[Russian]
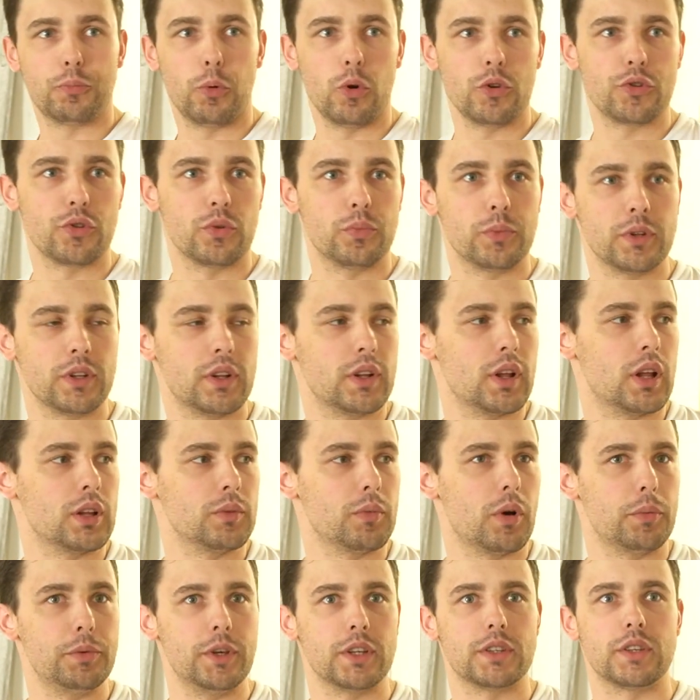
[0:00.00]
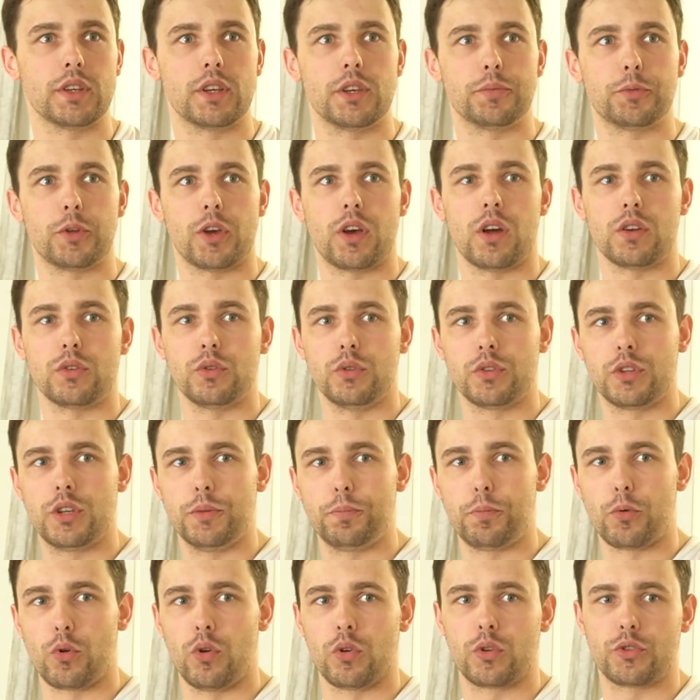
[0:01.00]
Используем мы на данном объекте гипсокартон
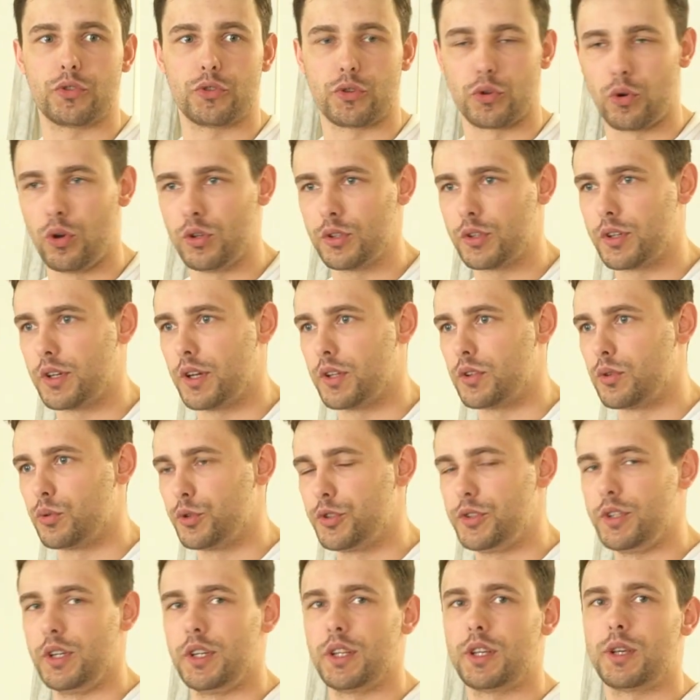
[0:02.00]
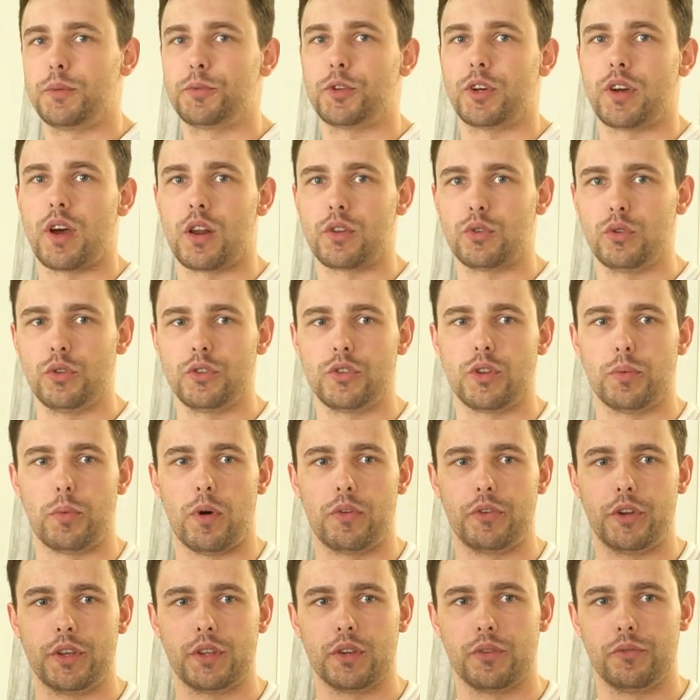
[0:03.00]
Гипрок Strong. Это усиленный гипсокартон с
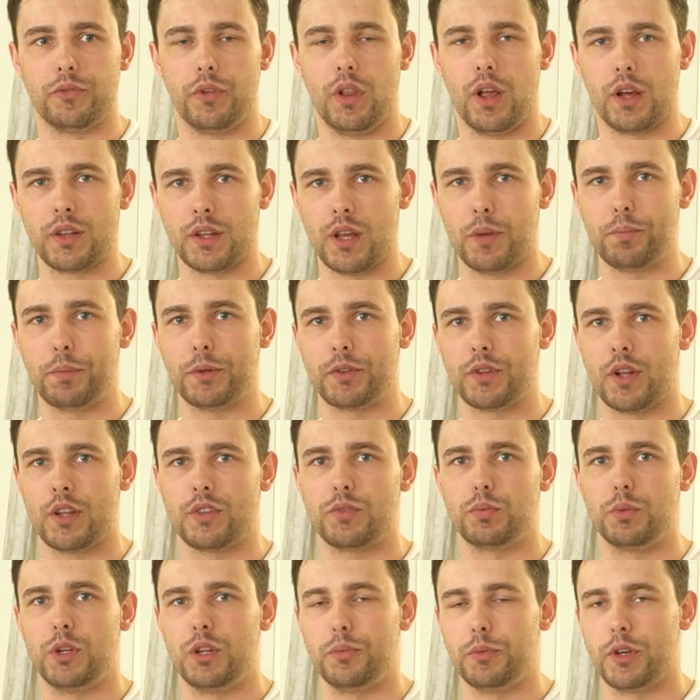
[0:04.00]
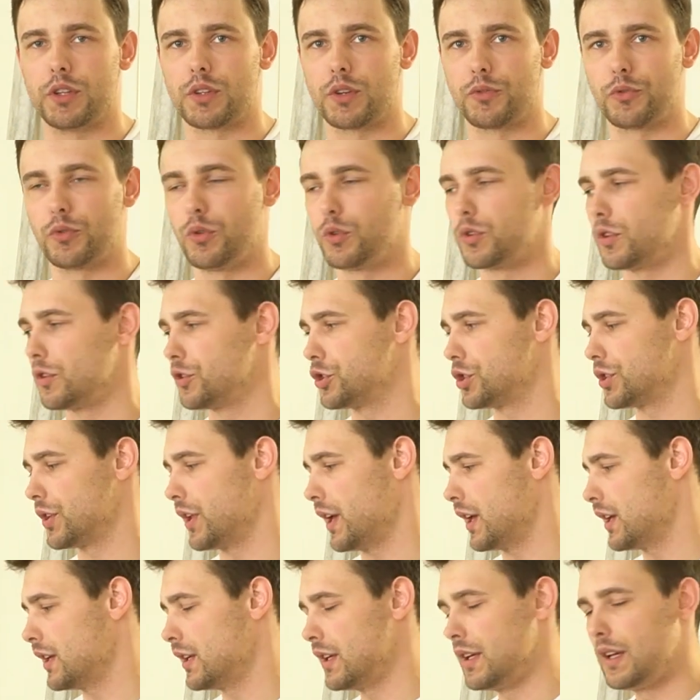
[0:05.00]
добавлением волокна 15 мм его
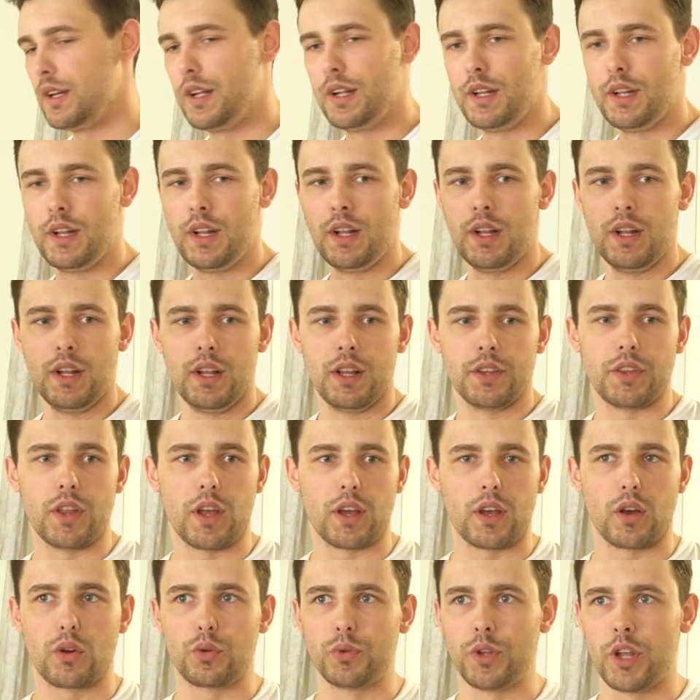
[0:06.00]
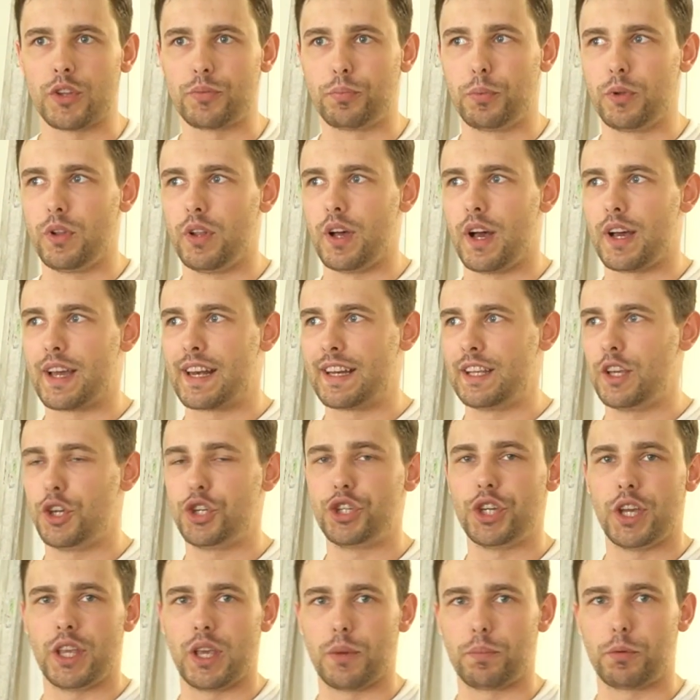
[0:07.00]
толщина. Так как у нас было
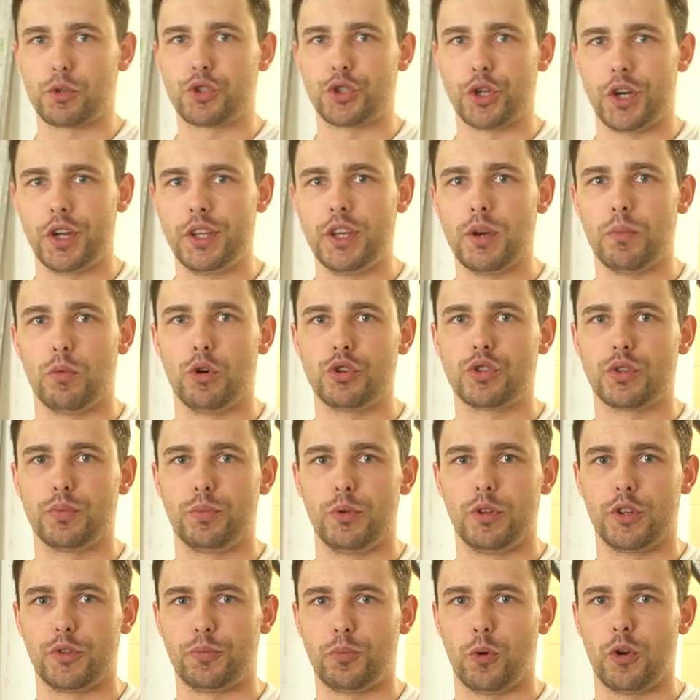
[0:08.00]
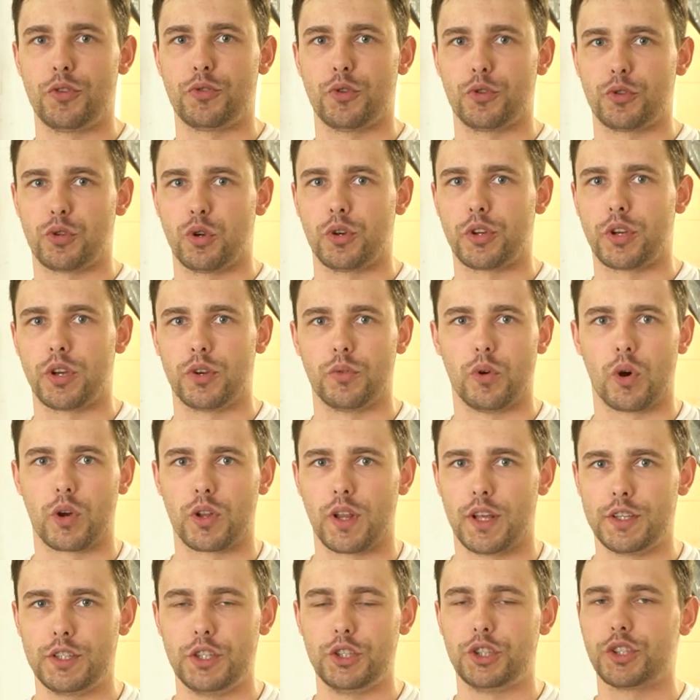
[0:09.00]
ограничение по ширине, можно было использовать только его.
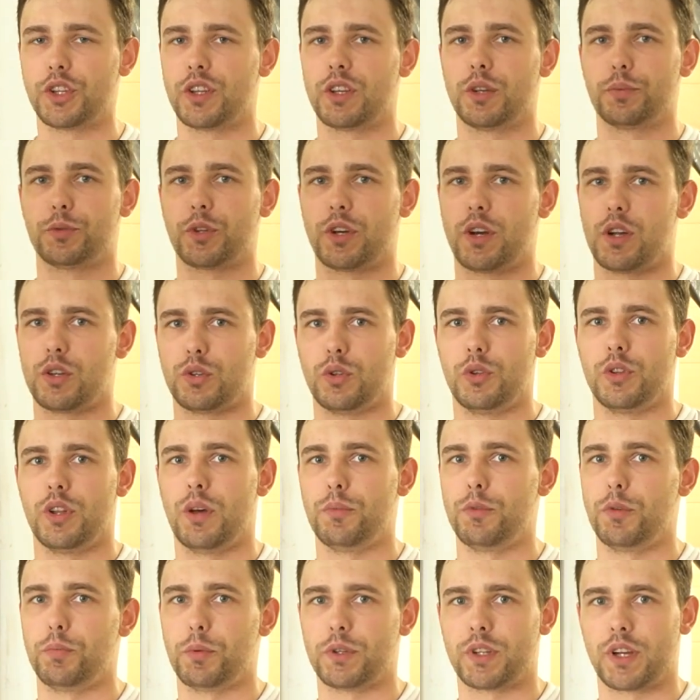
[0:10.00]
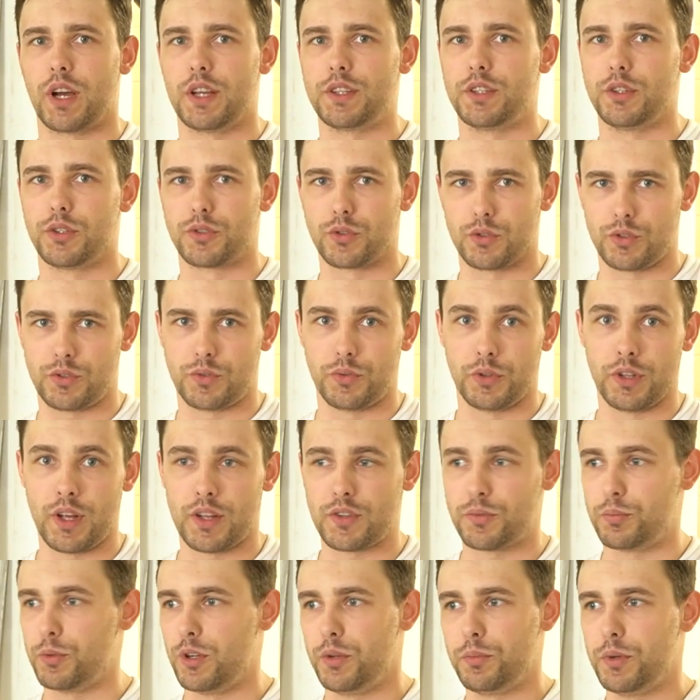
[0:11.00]
Классический гипсокартон нам не подходил, то есть
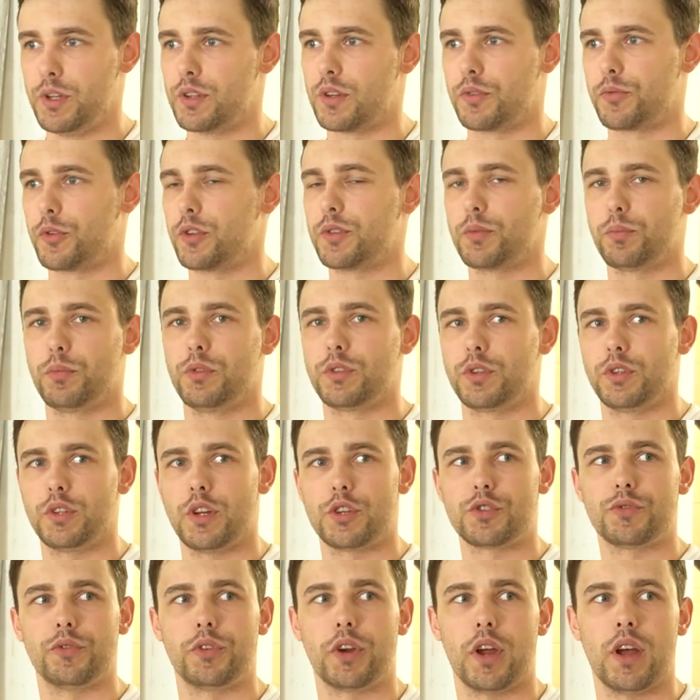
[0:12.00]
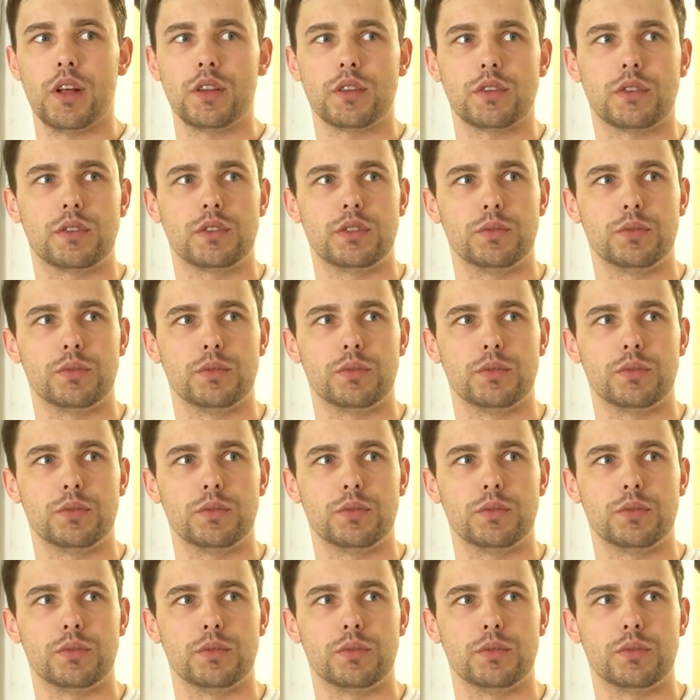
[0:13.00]
12 мм это был не наш вариант.